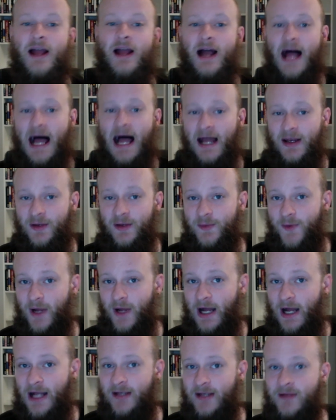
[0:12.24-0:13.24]
allen
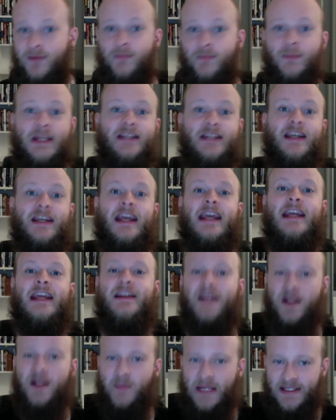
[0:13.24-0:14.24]
voran mit
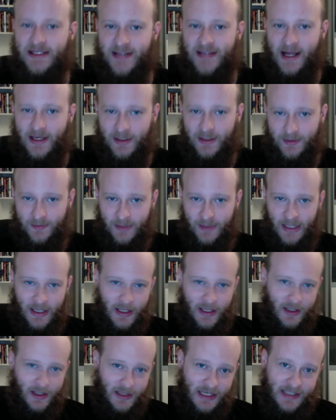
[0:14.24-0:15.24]
Edelmetallen.
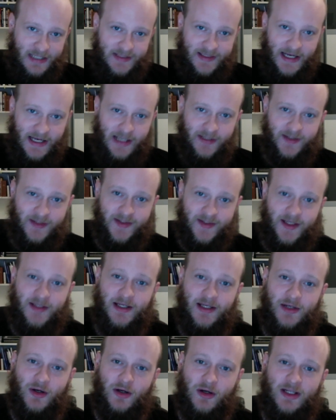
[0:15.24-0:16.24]
Nicht selten
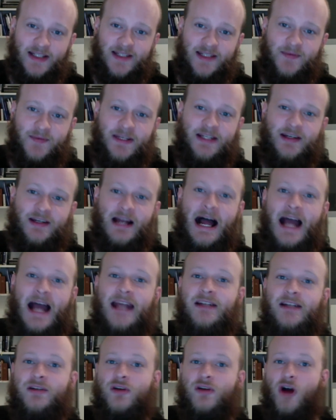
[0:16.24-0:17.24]
sind jedoch inzwischen
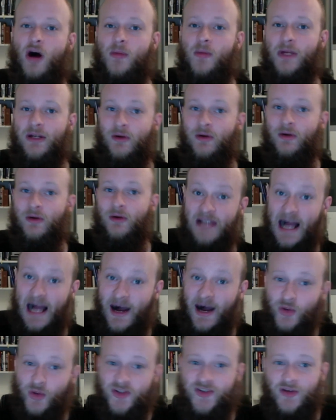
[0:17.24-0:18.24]
Einkommen und
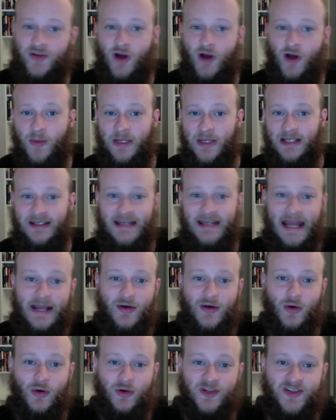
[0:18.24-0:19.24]
Auskommen
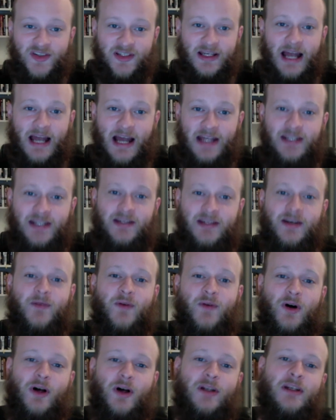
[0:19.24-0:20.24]
deckungsgleich
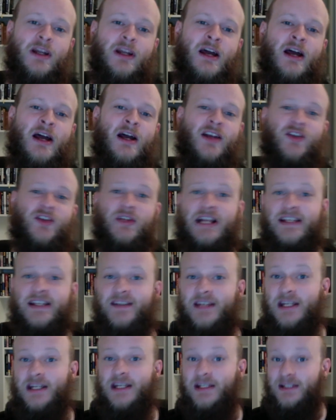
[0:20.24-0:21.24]
geworden, so
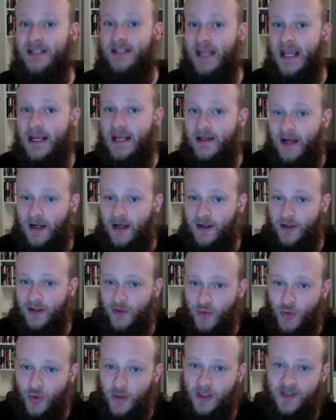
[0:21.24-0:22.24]
dass nicht jeder
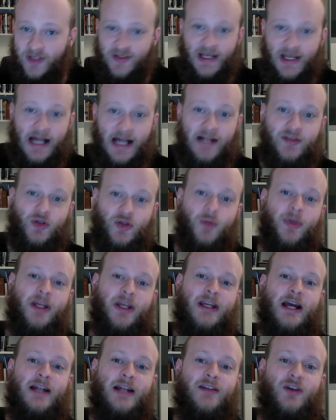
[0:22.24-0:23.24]
genügend Geld
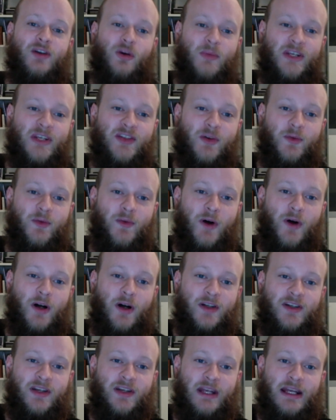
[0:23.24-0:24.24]
übrig hat, um es
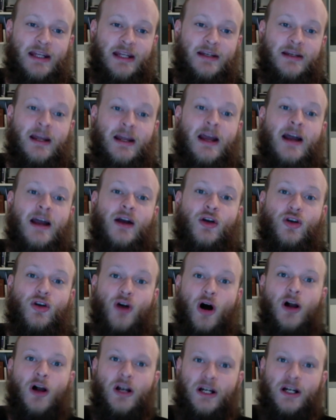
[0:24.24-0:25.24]
sofort in
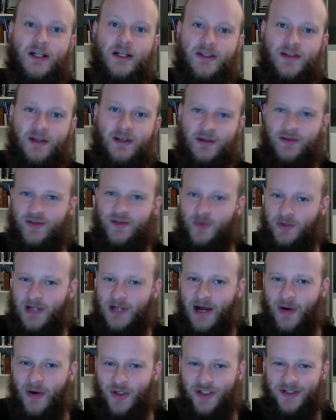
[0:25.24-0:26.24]
Gold zu
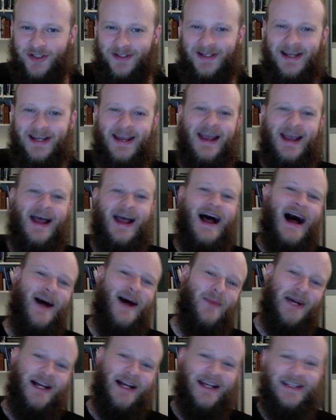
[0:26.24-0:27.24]
tauschen.
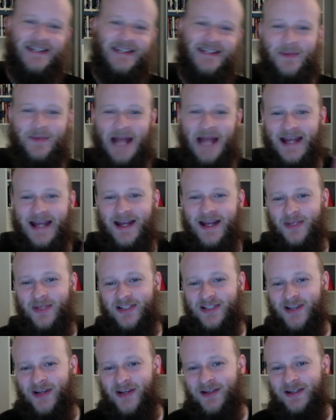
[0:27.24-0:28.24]
Aber es gibt eine
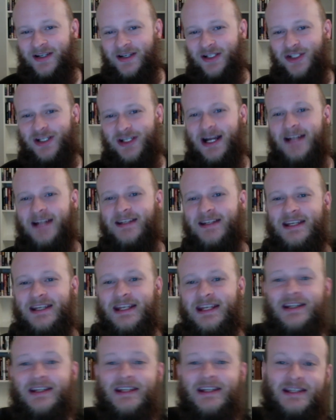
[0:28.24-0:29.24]
besondere
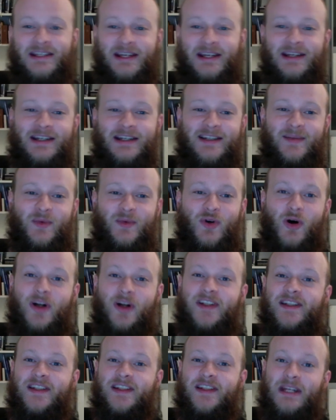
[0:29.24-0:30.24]
Strategie, die ich in diesem
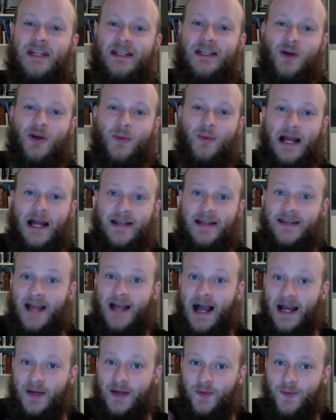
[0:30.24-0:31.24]
kurzen
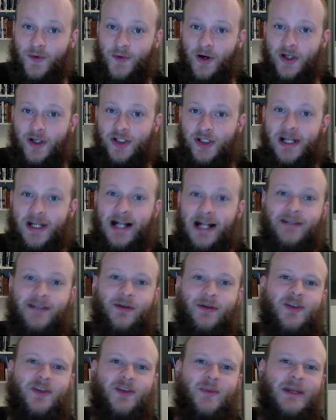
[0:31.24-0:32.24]
Videobeitrag
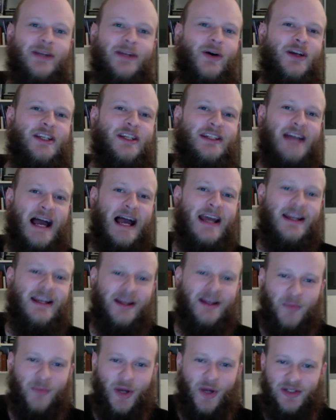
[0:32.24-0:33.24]
vorstellen und mit euch
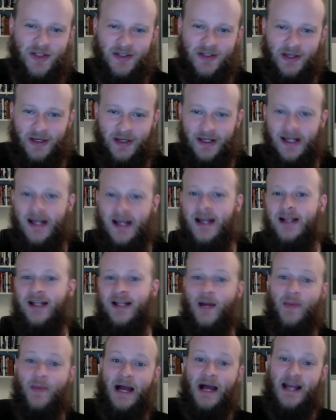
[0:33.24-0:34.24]
teilen möchte.
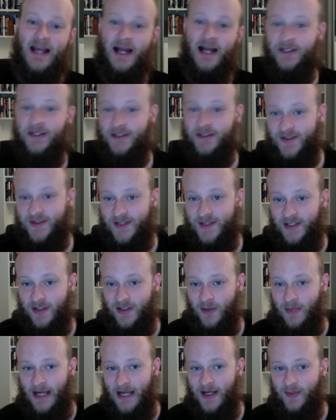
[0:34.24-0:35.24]
Dabei handelt es
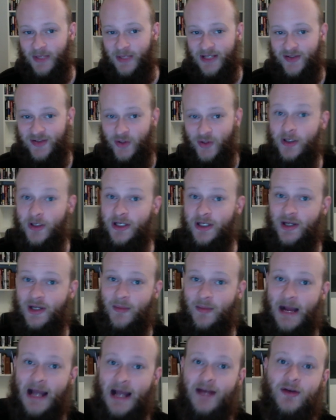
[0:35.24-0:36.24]
sich um meine
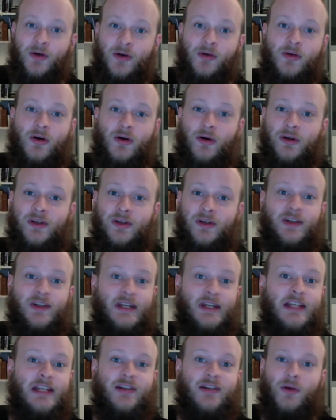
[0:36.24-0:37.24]
persönliche Meinung und
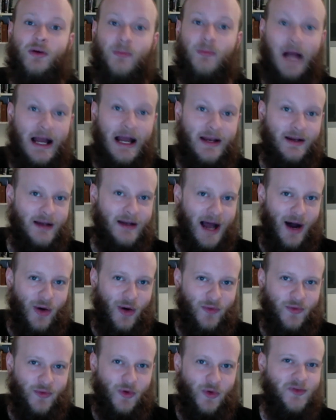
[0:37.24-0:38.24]
nicht um einen
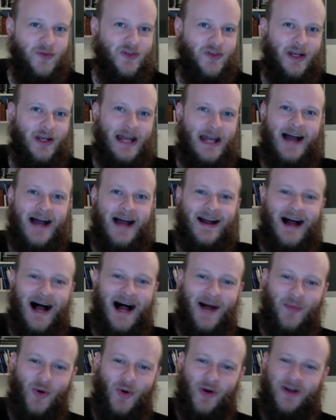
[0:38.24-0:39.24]
Aufruf zur
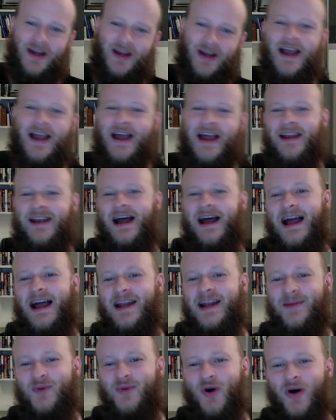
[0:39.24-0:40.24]
Nachahmung. Nach
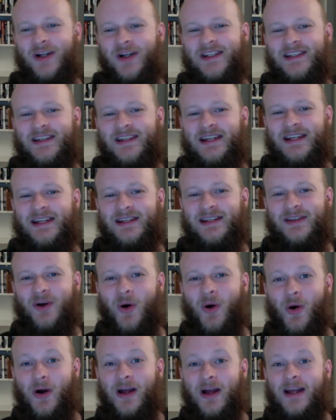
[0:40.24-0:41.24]
einem kurzen
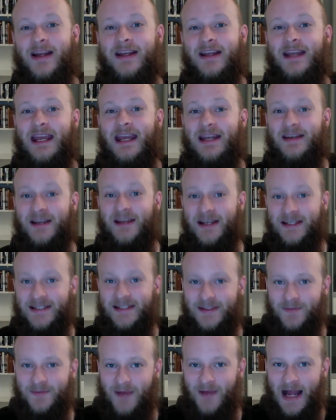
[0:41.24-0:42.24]
Intro geht
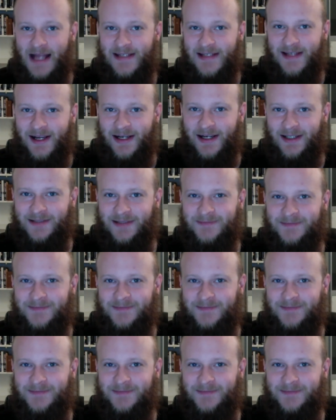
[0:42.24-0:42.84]
es weiter.